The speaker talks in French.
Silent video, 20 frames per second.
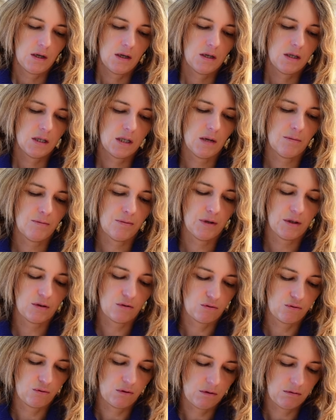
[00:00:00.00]
Ça peut être
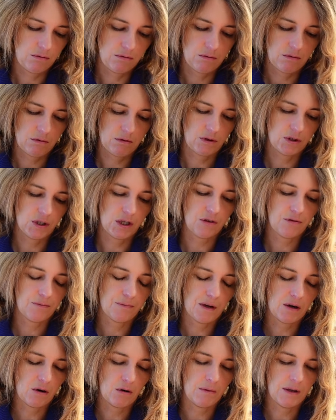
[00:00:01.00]
cool. Alors, j'arrive
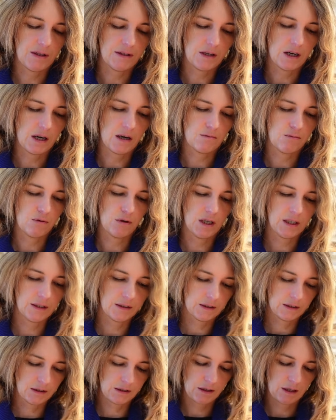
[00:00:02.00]
pas à le remettre dans la
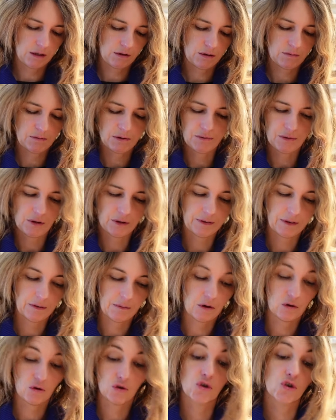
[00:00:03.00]
boîte. Ah oui,
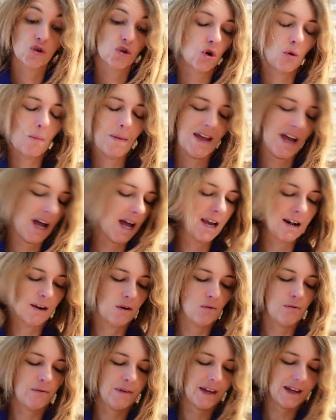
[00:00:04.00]
forcément, je le mets à
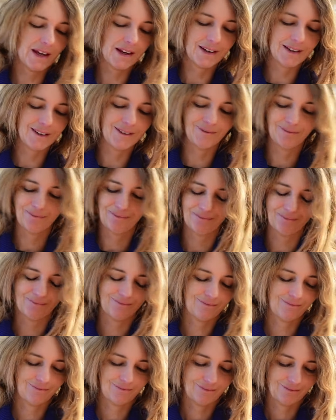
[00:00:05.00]
l'envers.
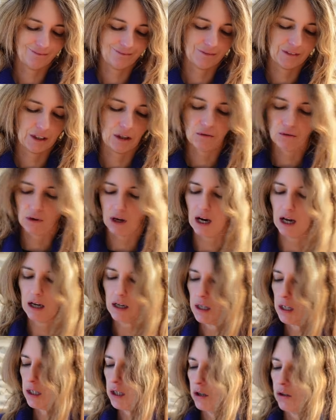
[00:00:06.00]
Voilà
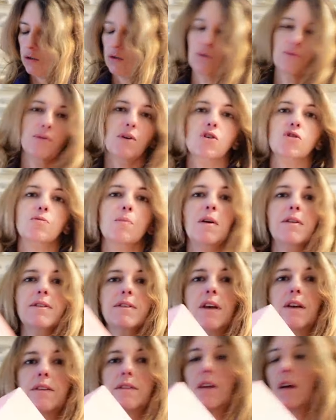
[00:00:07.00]
non franchement,
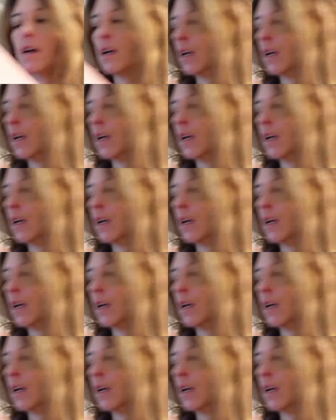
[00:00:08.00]
ça, ça a